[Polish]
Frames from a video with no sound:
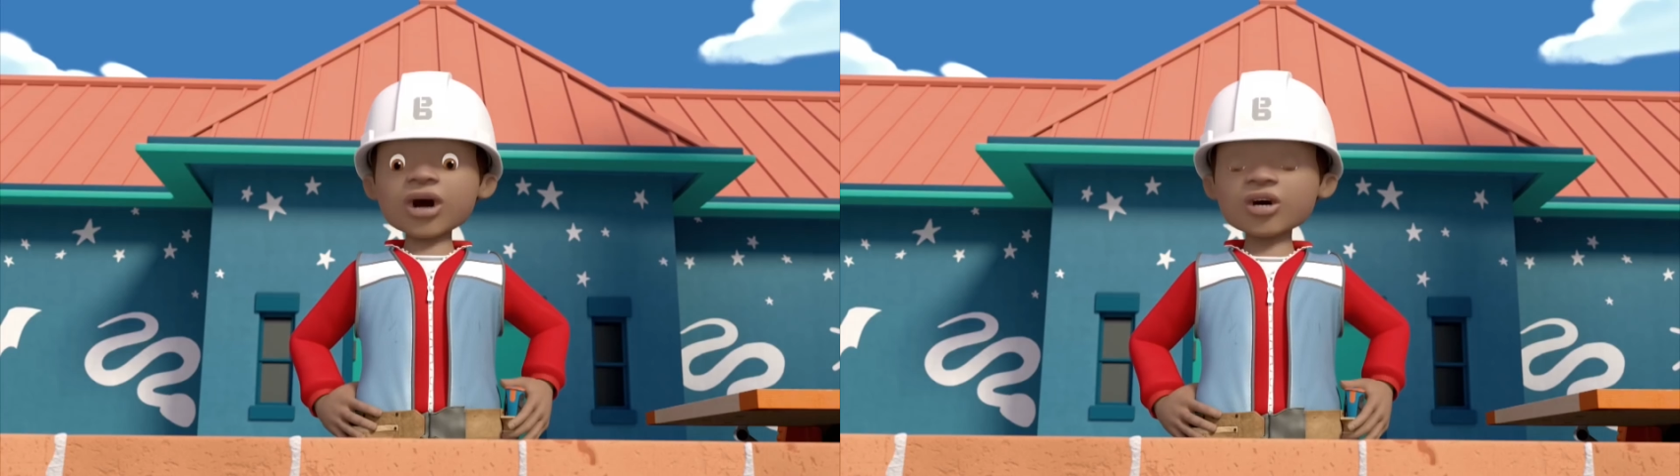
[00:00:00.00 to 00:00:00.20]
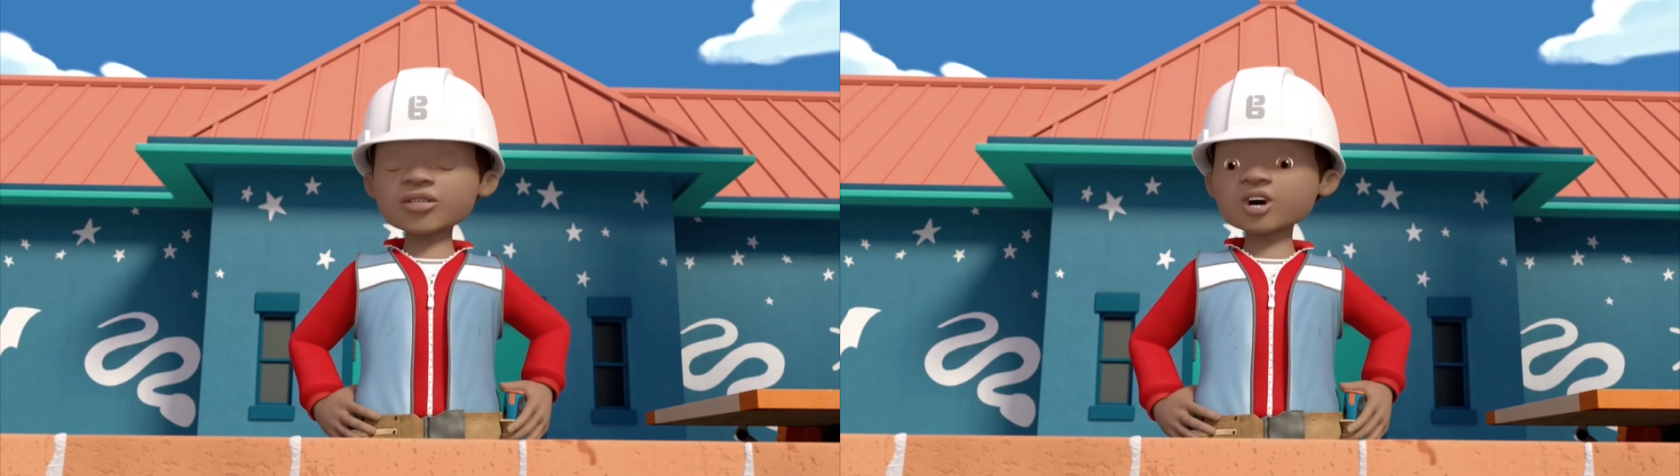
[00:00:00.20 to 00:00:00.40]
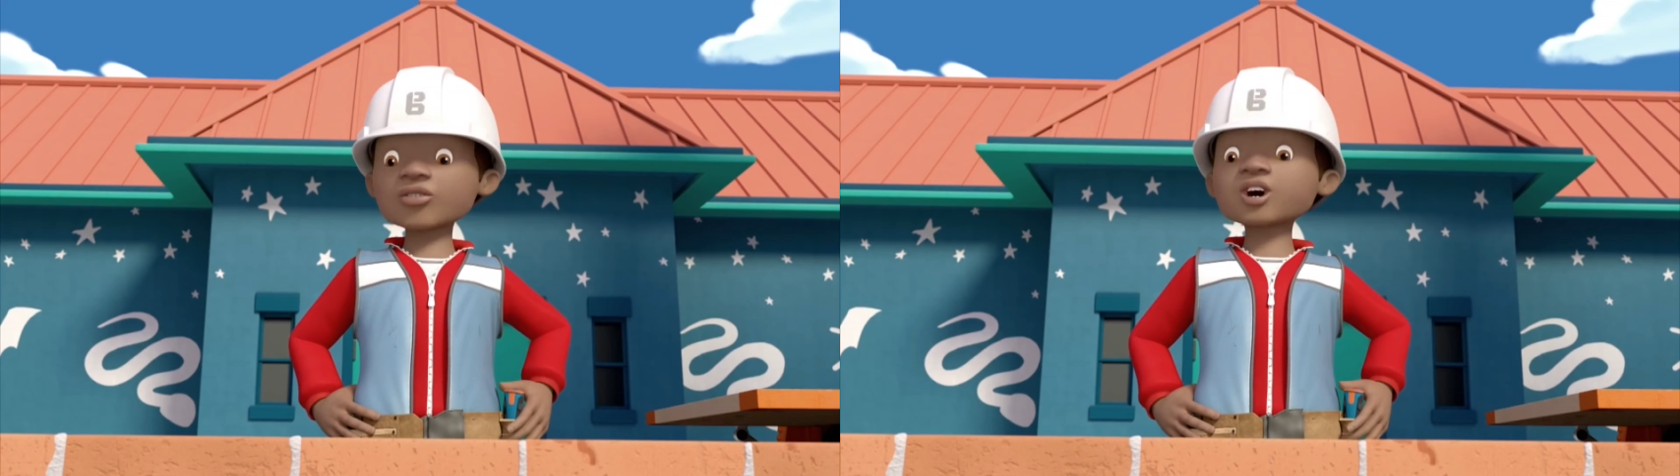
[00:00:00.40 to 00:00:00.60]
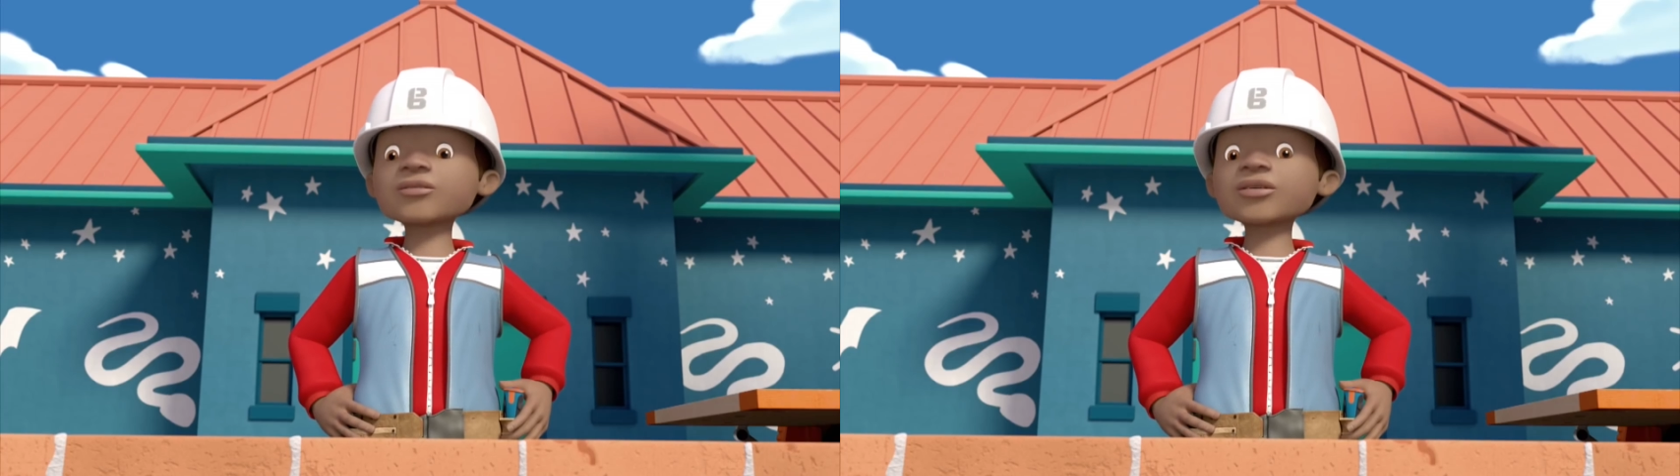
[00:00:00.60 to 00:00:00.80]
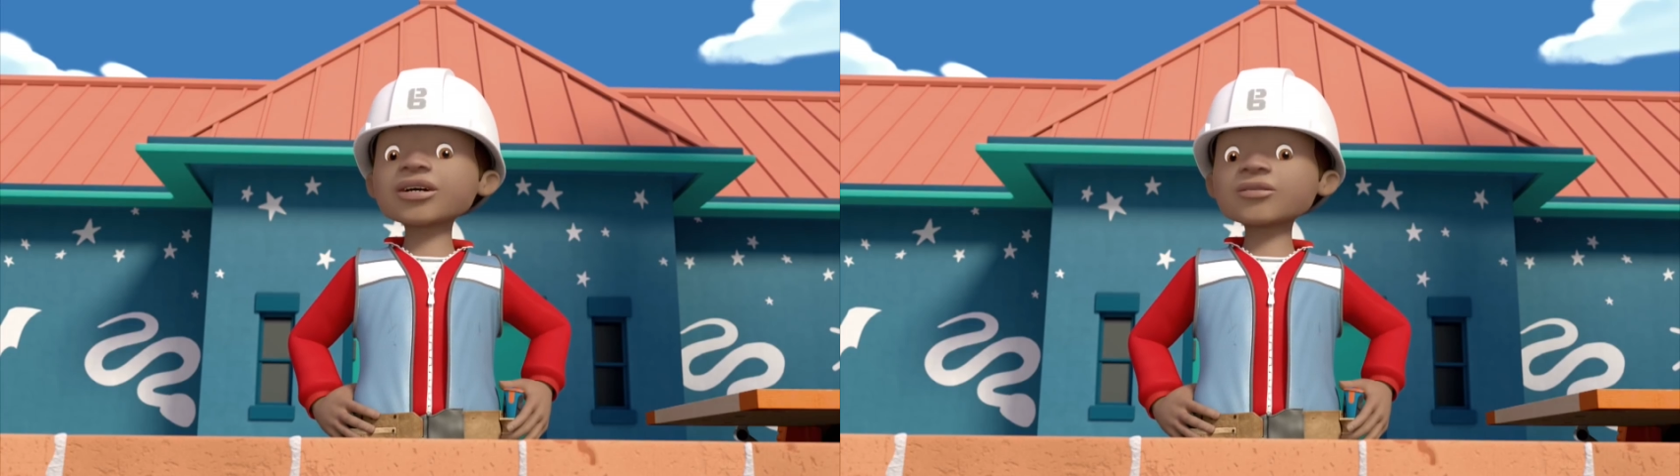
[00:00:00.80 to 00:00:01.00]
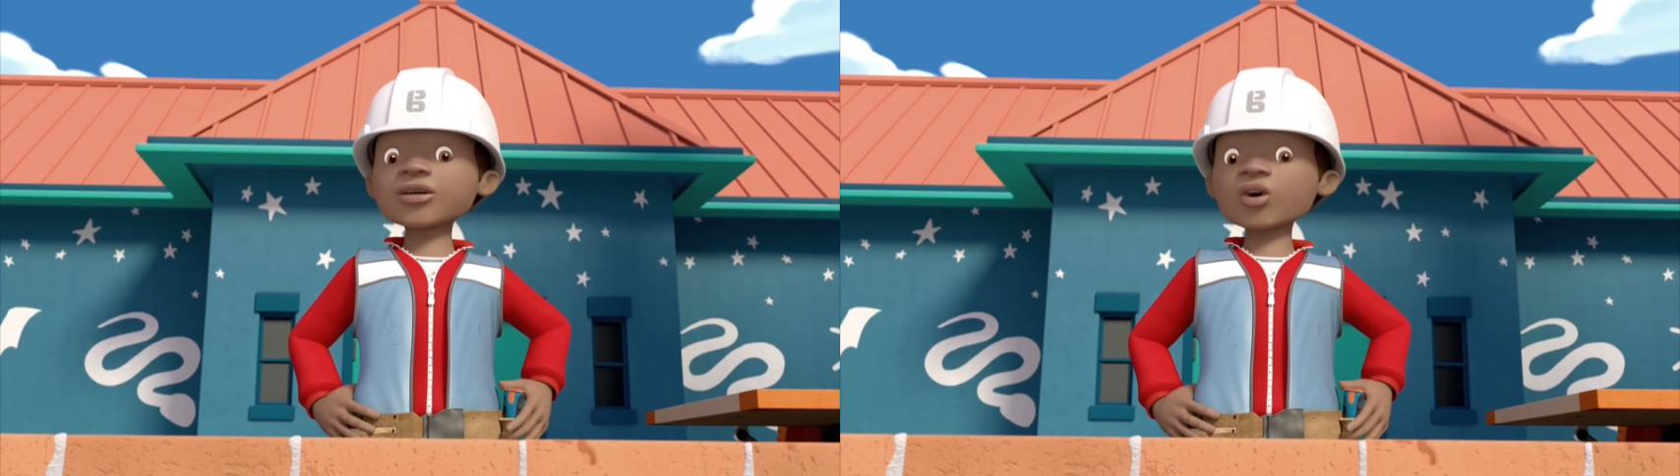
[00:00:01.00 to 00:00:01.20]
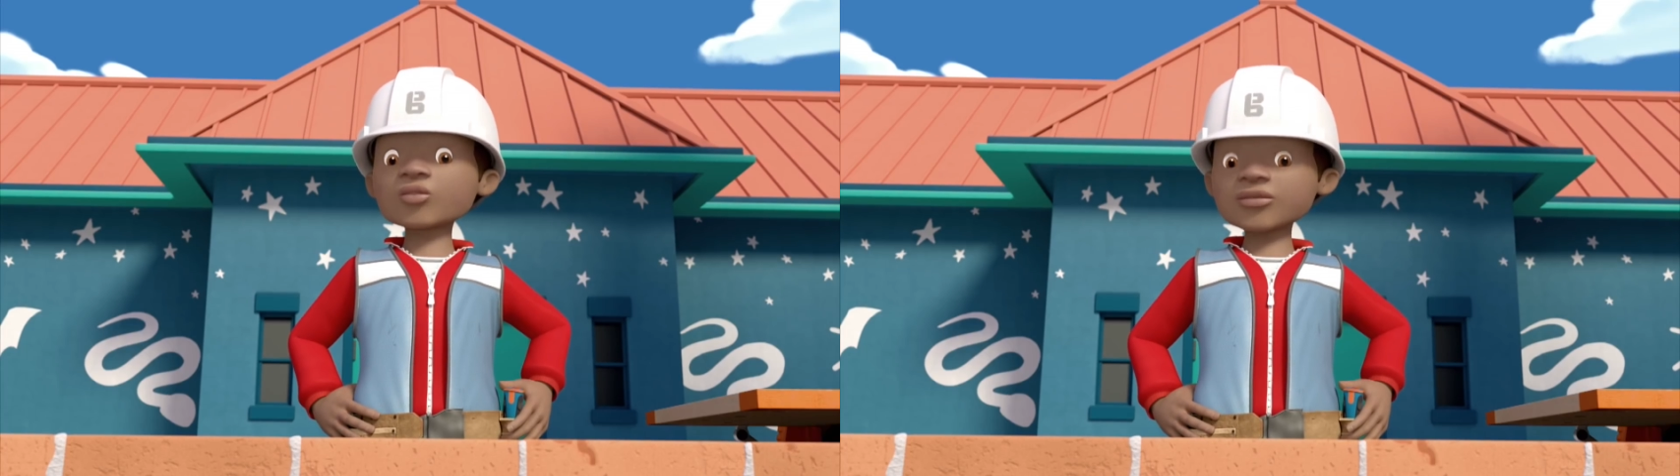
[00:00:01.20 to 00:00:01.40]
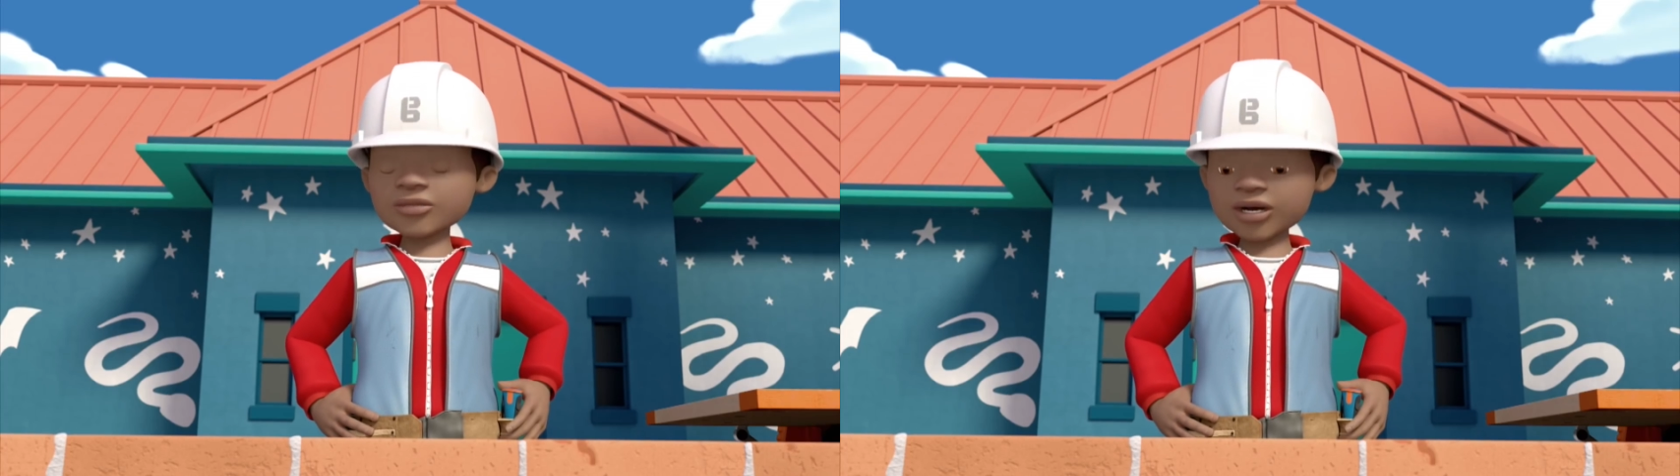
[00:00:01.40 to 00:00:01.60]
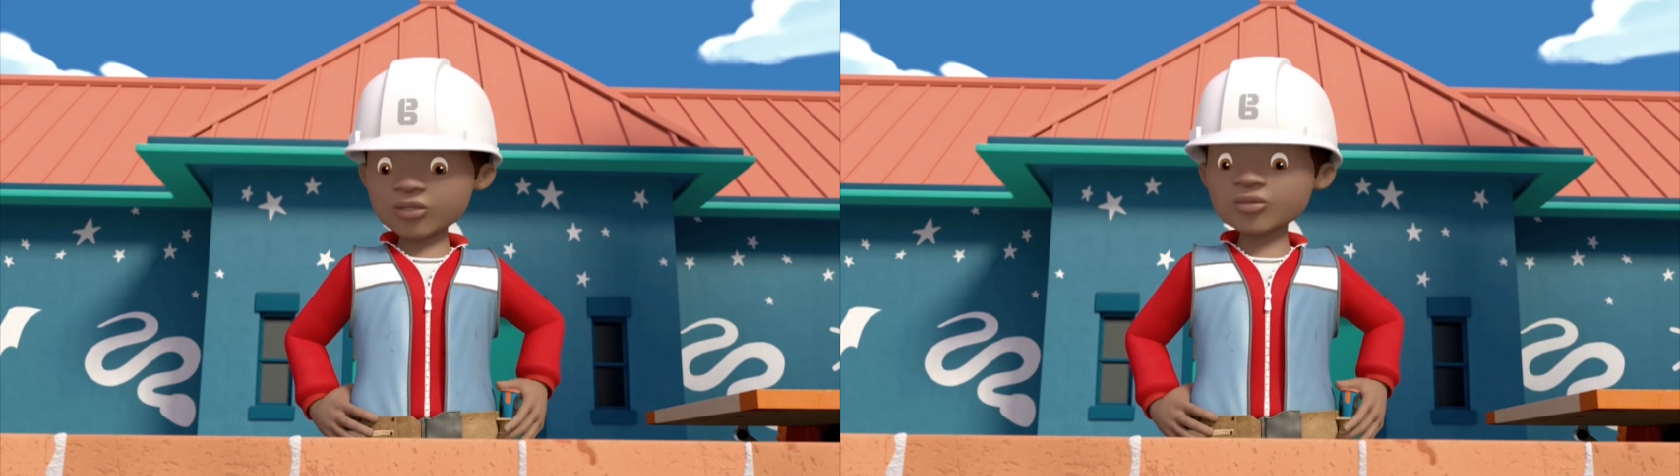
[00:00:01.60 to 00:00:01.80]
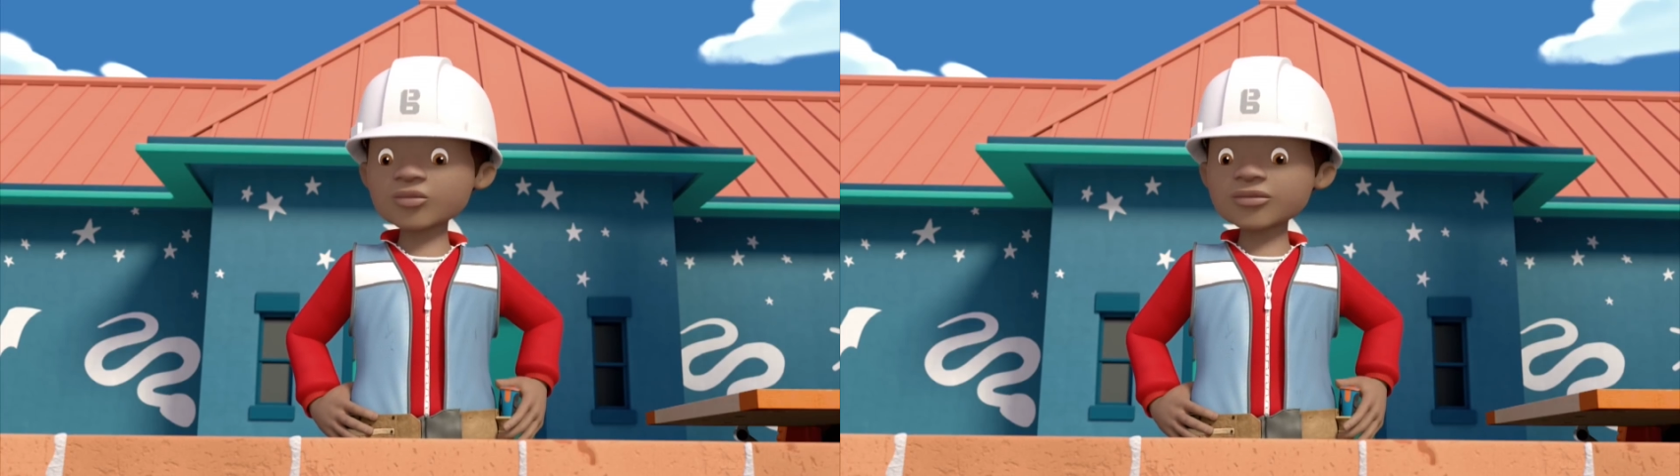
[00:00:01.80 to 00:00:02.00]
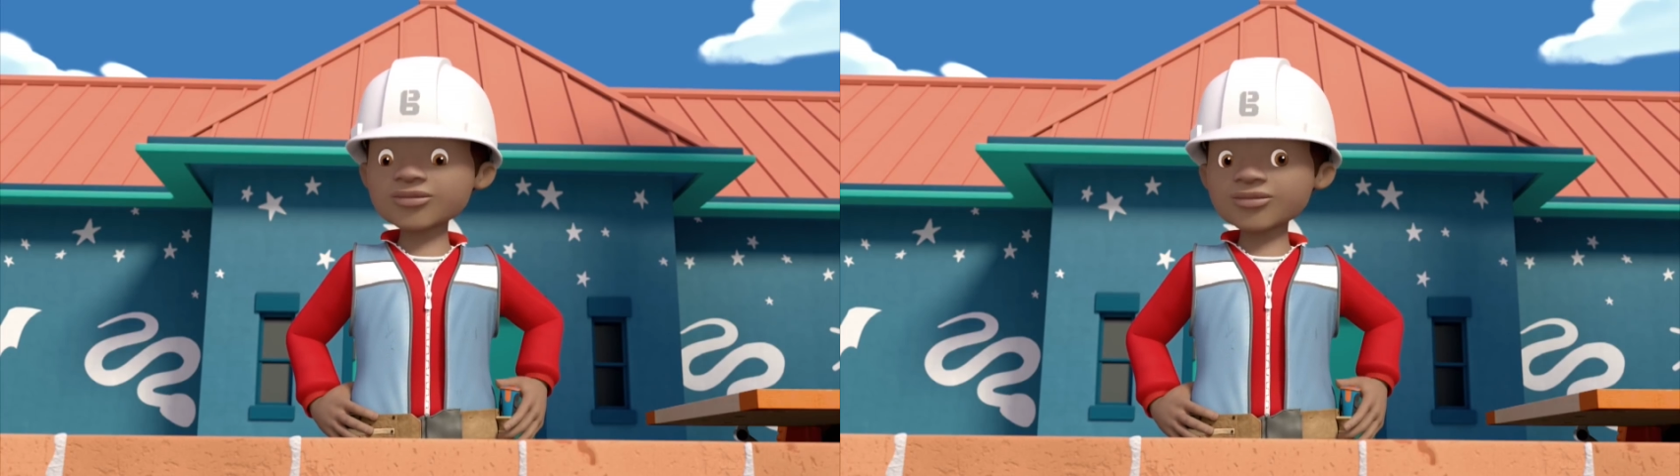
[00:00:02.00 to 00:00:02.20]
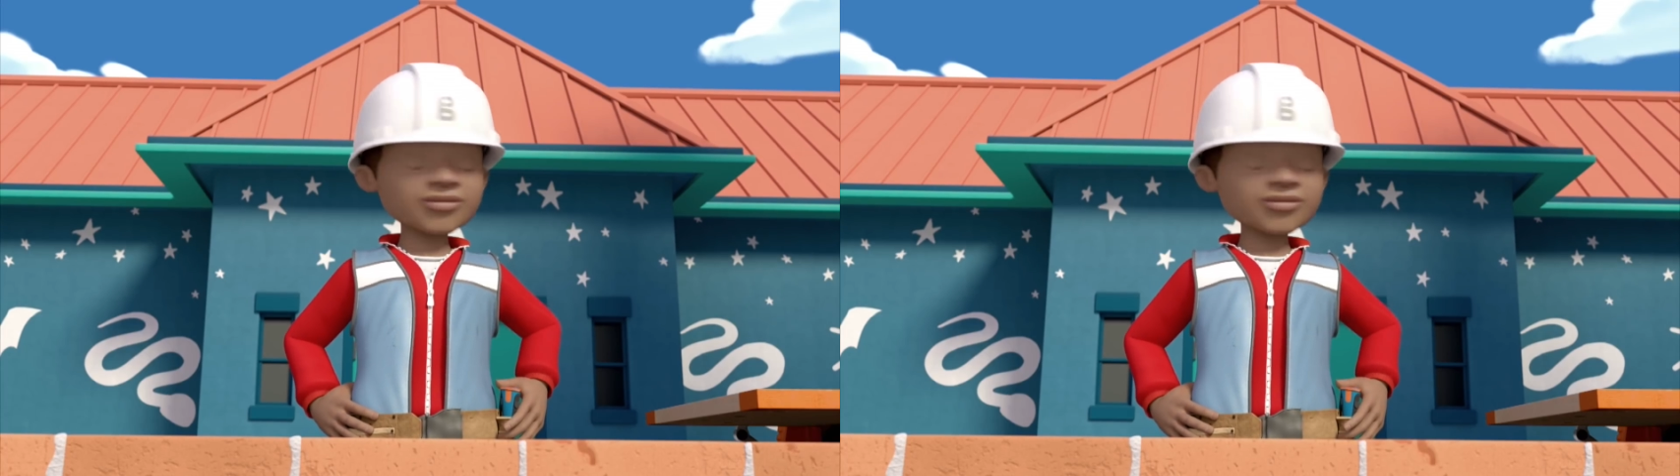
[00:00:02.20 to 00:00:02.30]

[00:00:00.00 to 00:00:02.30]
Przekażę Bobowi tę dobrą wiadomość.